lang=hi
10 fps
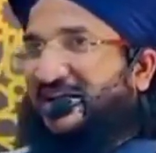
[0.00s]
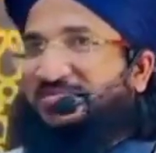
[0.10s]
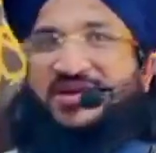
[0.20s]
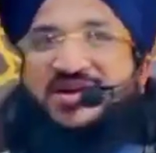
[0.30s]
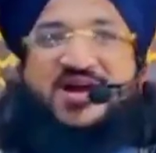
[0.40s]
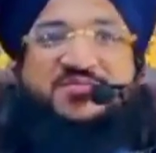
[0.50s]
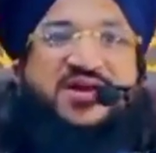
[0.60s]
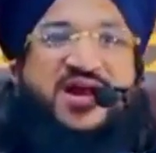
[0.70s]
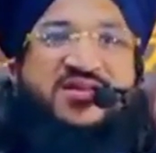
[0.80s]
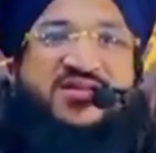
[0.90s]
हमने कहा
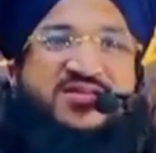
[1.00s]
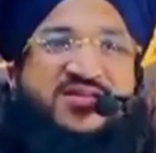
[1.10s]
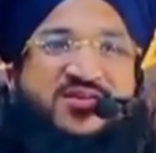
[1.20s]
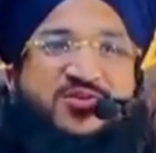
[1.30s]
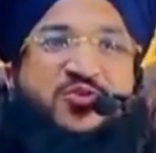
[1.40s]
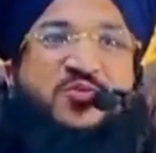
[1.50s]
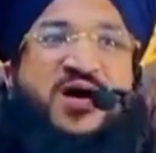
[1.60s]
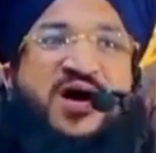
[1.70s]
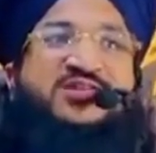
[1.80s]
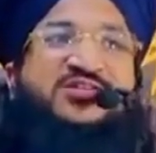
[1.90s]
मियाँ
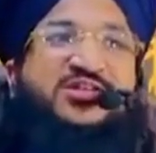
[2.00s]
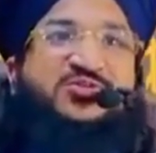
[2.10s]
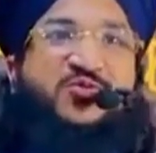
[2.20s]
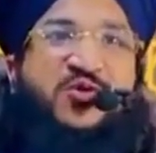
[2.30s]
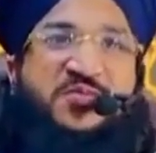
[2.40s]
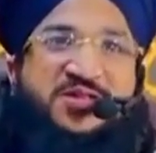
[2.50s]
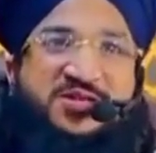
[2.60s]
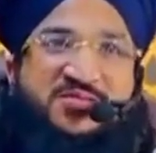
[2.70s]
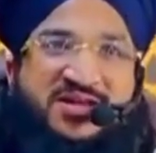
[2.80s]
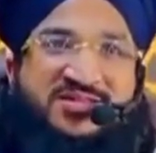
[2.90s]
तुम हर चीज़ को अपने
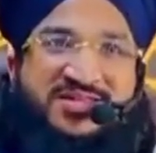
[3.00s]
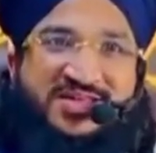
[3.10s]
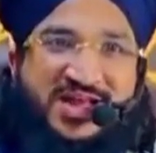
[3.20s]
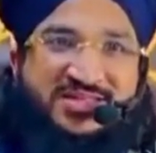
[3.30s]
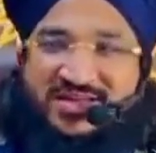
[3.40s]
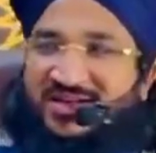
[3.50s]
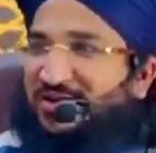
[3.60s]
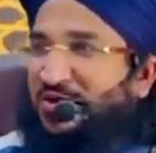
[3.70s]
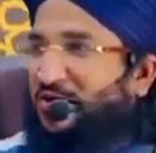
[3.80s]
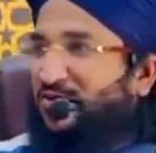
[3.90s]
दिमाग से कयास
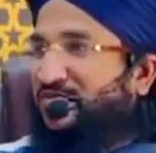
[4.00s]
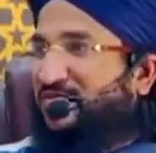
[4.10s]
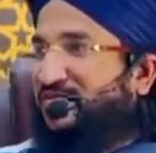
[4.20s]
करते हो